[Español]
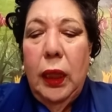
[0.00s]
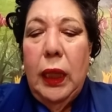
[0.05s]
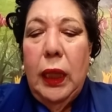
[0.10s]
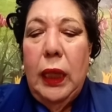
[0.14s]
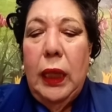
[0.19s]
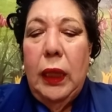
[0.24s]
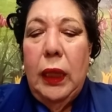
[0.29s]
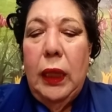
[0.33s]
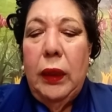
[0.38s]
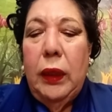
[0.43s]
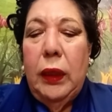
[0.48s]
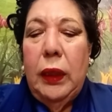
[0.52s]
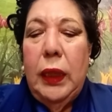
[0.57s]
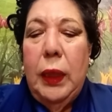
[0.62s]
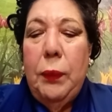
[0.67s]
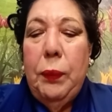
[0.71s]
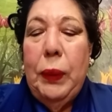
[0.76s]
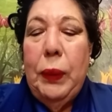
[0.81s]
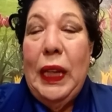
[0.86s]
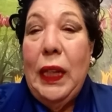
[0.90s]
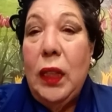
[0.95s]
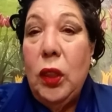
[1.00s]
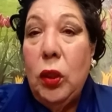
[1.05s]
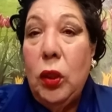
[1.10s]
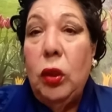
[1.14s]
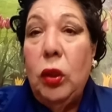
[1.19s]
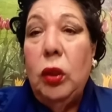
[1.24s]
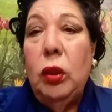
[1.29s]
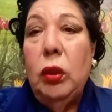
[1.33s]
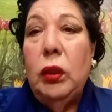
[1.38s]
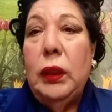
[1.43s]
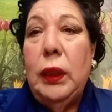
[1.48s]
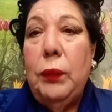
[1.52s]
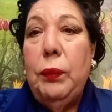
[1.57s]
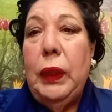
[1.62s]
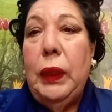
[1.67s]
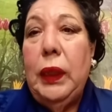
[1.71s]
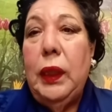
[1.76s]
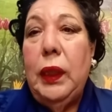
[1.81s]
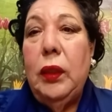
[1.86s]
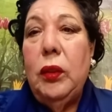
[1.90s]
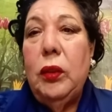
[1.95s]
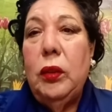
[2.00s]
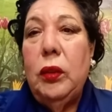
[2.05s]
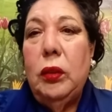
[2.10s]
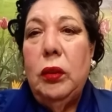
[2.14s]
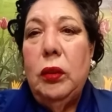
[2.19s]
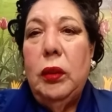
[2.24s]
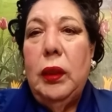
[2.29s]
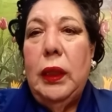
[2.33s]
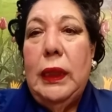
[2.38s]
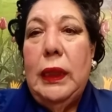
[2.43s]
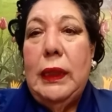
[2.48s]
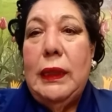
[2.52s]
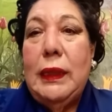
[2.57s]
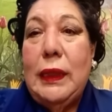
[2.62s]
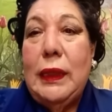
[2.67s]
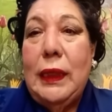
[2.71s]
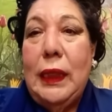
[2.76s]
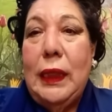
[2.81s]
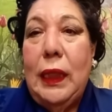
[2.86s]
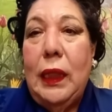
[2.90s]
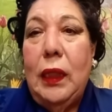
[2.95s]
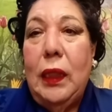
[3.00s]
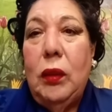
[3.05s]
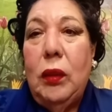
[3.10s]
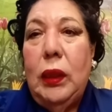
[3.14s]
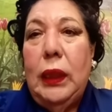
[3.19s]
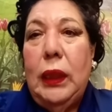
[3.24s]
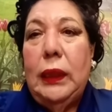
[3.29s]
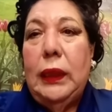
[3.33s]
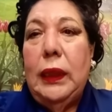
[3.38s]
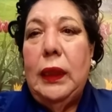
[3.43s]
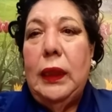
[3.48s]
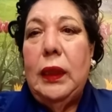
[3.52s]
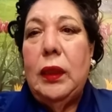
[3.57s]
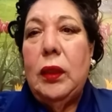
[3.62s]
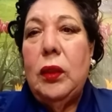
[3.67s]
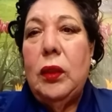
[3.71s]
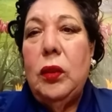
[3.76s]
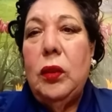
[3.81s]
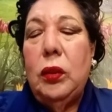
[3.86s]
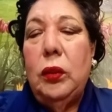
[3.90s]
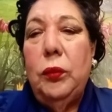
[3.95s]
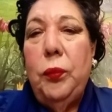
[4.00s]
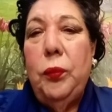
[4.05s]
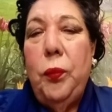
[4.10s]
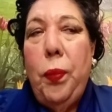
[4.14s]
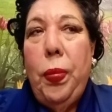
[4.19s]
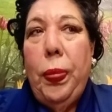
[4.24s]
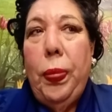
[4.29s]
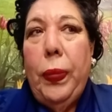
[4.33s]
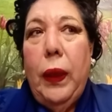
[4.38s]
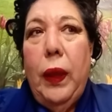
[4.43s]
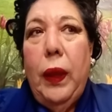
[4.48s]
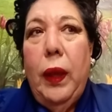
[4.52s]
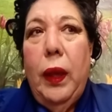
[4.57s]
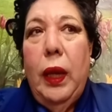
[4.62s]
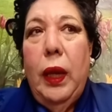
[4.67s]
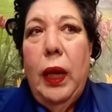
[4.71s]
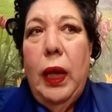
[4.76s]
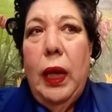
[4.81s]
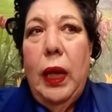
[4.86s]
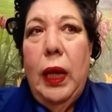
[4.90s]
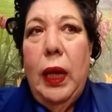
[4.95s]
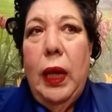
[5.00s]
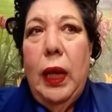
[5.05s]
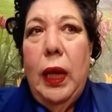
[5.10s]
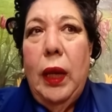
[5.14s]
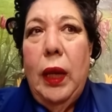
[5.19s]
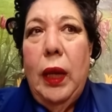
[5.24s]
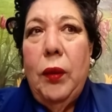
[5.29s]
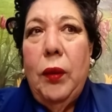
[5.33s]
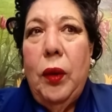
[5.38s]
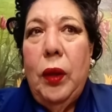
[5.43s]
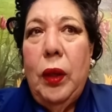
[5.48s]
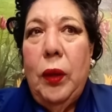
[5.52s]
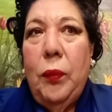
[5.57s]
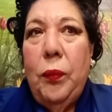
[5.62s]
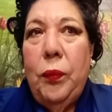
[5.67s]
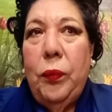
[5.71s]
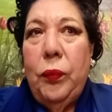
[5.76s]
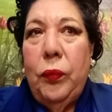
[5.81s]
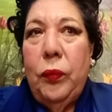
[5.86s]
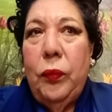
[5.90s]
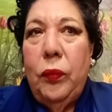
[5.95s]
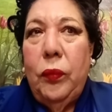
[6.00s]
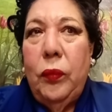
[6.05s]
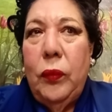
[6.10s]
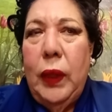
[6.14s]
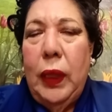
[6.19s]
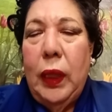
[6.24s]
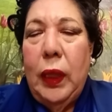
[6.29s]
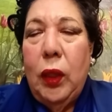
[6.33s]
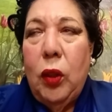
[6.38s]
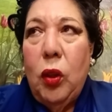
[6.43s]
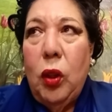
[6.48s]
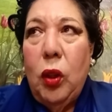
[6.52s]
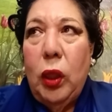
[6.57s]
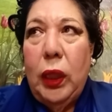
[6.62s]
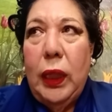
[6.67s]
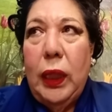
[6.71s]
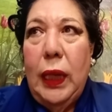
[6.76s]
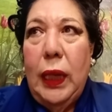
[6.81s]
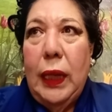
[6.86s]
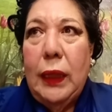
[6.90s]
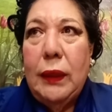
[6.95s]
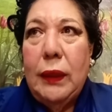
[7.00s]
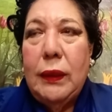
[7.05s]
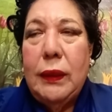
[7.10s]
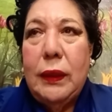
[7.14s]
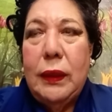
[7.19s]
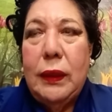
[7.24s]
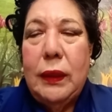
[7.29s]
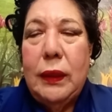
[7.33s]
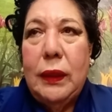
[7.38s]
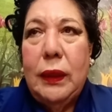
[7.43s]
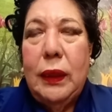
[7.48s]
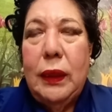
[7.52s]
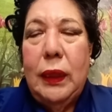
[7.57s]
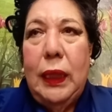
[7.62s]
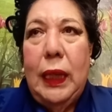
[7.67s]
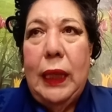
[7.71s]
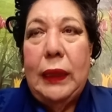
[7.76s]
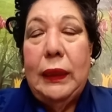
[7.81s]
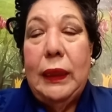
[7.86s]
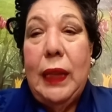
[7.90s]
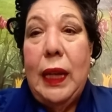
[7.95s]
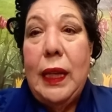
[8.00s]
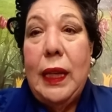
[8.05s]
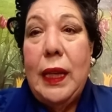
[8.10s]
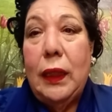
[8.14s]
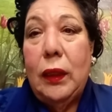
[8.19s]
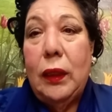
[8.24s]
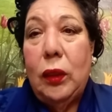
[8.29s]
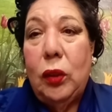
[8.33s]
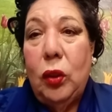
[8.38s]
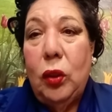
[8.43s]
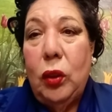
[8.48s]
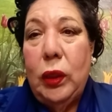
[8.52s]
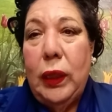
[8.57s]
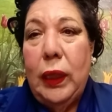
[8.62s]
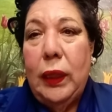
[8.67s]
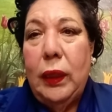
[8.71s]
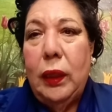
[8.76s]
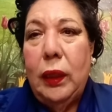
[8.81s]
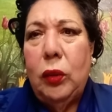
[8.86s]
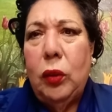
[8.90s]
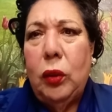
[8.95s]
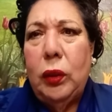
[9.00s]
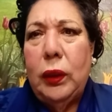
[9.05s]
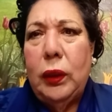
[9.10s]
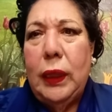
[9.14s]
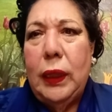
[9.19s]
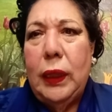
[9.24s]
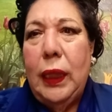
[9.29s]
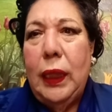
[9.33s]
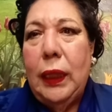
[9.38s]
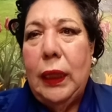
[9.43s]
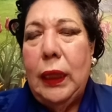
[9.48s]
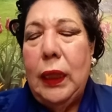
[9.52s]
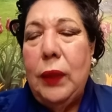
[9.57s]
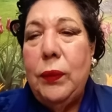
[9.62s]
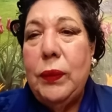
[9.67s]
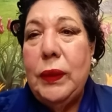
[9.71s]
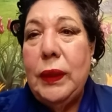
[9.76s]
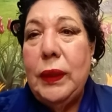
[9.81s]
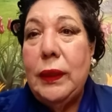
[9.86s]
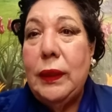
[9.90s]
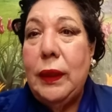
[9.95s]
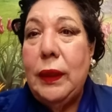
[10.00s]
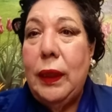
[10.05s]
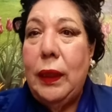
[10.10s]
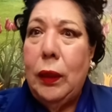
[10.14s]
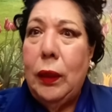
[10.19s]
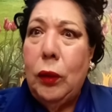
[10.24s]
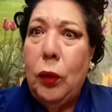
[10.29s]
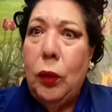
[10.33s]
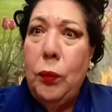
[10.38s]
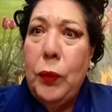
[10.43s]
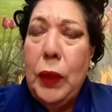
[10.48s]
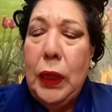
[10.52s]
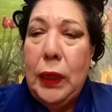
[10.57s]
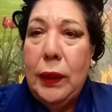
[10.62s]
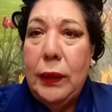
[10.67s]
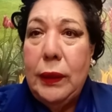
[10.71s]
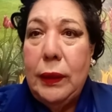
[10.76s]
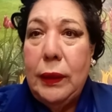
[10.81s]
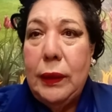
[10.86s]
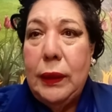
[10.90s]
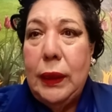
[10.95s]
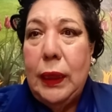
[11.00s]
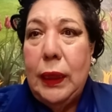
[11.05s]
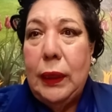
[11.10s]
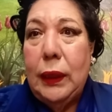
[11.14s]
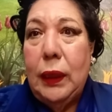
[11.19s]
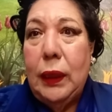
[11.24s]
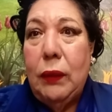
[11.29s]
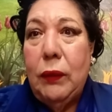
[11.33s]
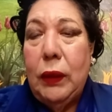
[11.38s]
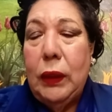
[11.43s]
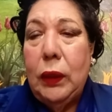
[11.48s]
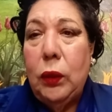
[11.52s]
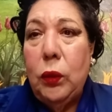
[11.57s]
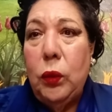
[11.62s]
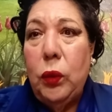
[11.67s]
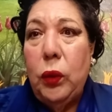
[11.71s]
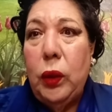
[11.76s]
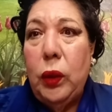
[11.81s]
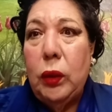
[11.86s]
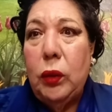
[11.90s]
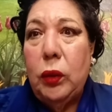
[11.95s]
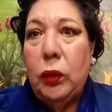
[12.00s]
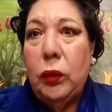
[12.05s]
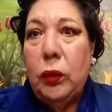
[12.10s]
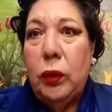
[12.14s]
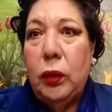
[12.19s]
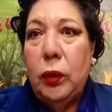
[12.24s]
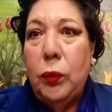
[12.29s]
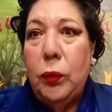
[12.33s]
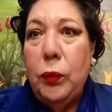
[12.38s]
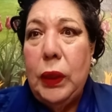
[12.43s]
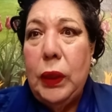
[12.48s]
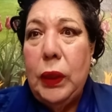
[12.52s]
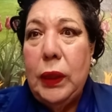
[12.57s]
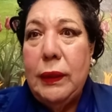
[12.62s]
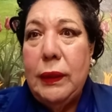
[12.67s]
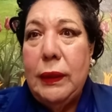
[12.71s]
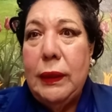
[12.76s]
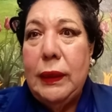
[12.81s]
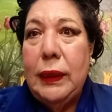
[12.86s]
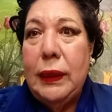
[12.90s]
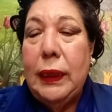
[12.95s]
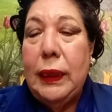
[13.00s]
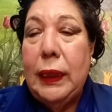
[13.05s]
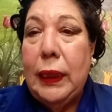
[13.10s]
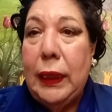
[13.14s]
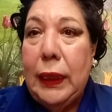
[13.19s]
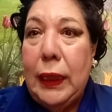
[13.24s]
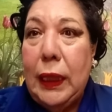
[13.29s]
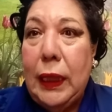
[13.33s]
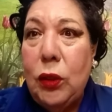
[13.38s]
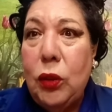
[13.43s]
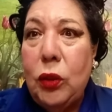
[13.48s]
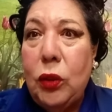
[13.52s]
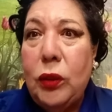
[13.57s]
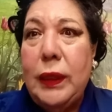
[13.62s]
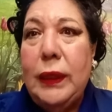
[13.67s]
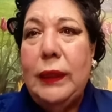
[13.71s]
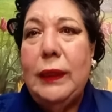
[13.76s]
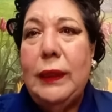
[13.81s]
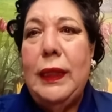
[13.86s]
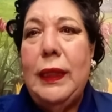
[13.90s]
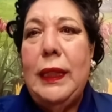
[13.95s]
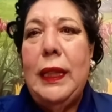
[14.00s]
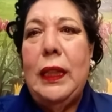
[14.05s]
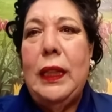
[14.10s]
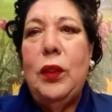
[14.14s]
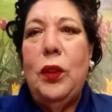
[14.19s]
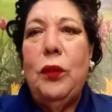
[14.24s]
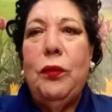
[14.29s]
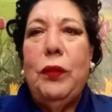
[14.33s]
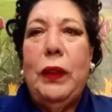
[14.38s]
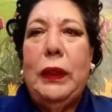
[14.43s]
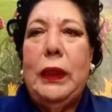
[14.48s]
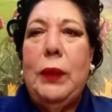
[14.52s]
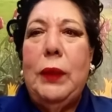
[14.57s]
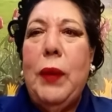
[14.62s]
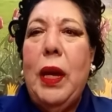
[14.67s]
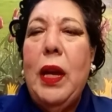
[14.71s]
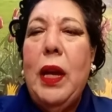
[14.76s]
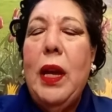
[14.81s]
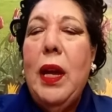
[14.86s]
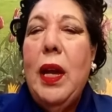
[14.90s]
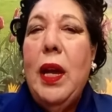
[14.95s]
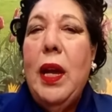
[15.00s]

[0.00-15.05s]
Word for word: eh, de pleno, de pleno, el cielo, el eterno, eh, dejó que las, las trayectorias de estos tres eclipses del 2017, el 21 de agosto del 2017, que era año centenario de Fátima,